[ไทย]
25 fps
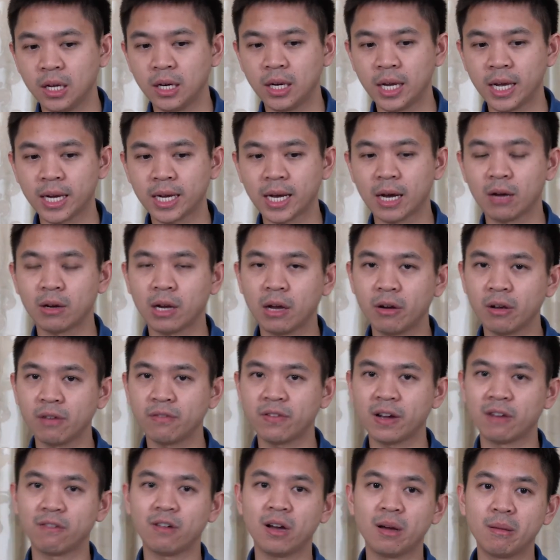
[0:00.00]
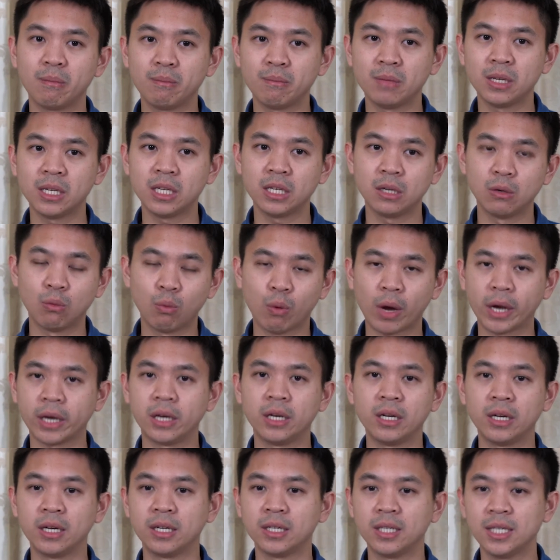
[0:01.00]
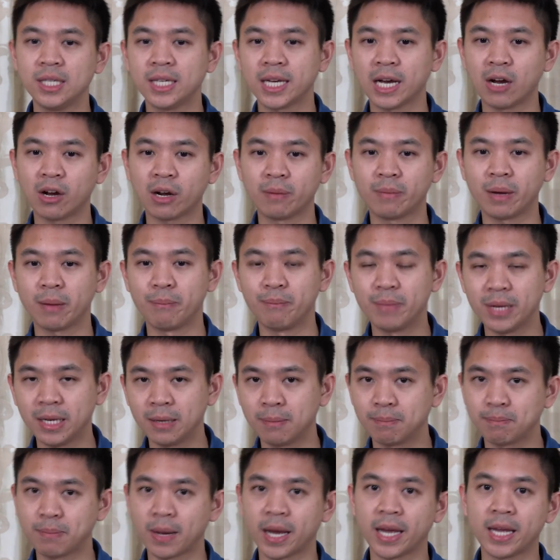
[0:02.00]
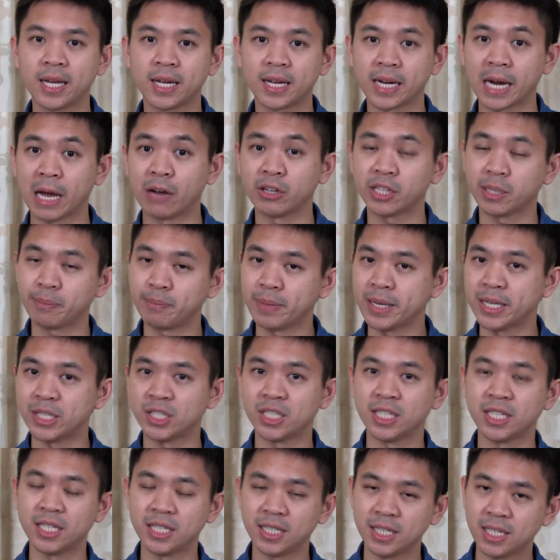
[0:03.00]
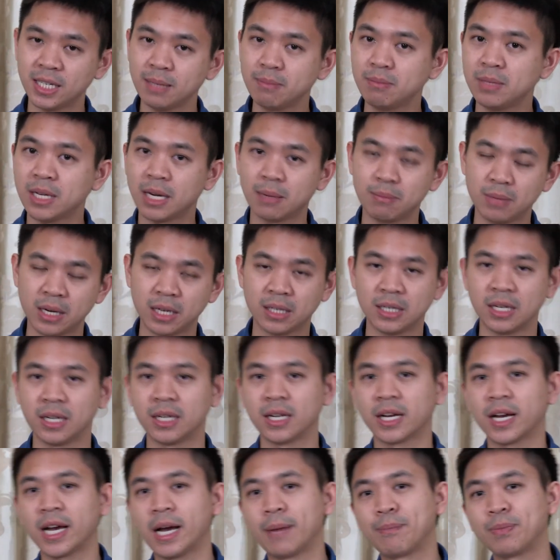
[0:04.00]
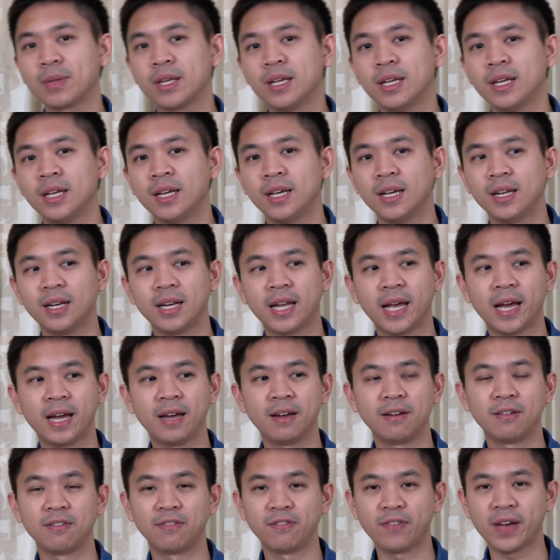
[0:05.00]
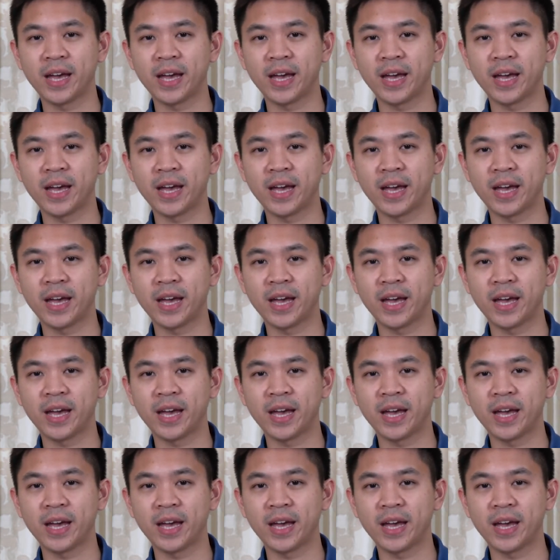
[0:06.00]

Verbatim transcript: และเขาเล่าให้ฟังว่ามีอยู่วันหนึ่งที่เขากำลังบินไปกล่าวสปีชที่เมืองเมืองหนึ่งนะครับและแฟ